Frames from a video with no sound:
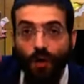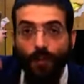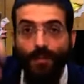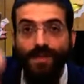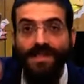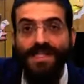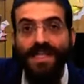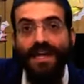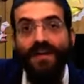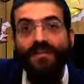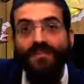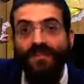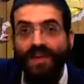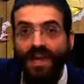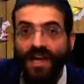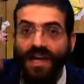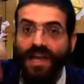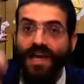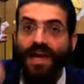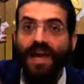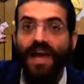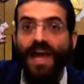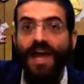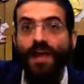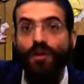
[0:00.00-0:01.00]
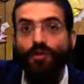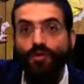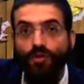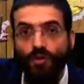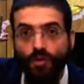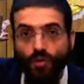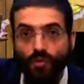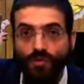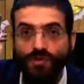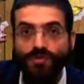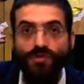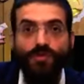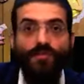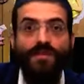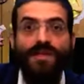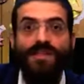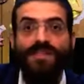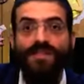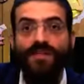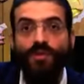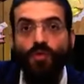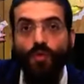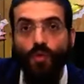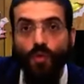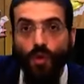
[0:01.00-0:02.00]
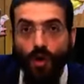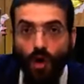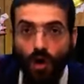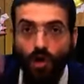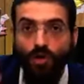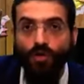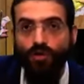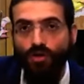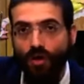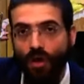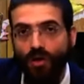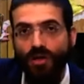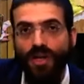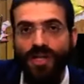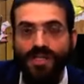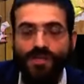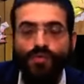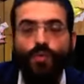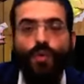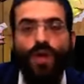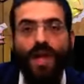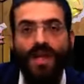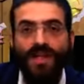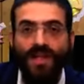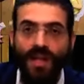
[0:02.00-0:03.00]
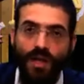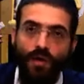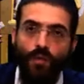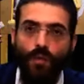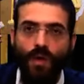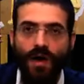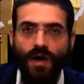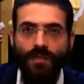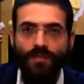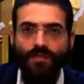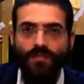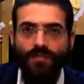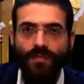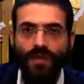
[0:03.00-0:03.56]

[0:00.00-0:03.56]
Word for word: observer les règles de consommation en dehors de la souka, tu as le droit.